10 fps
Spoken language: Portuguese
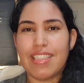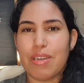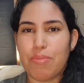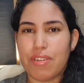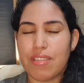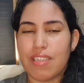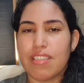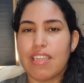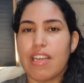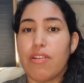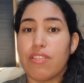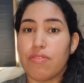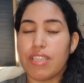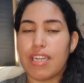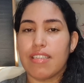Então por isso assim que eu
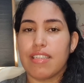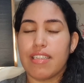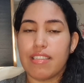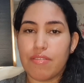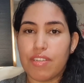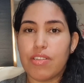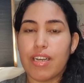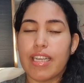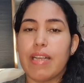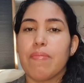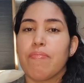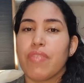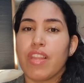resolvi trazer esse vídeo aqui